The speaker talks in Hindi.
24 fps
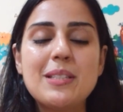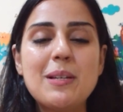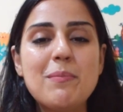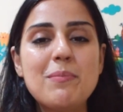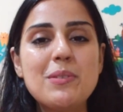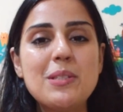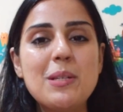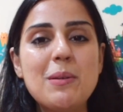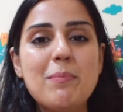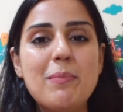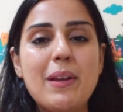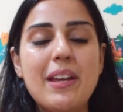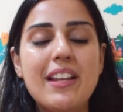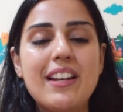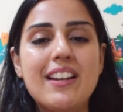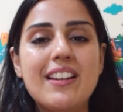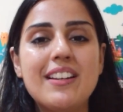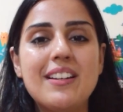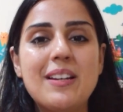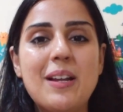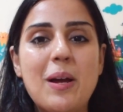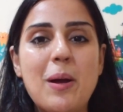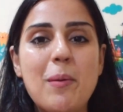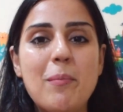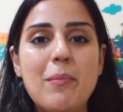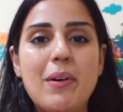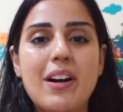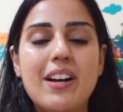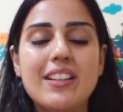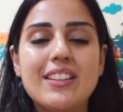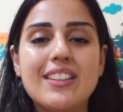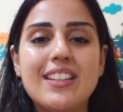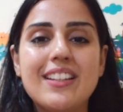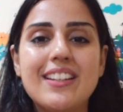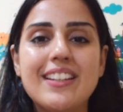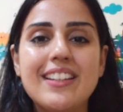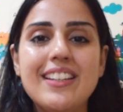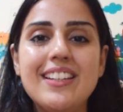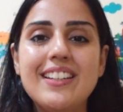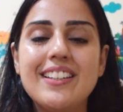सबसे पहला नाम आता है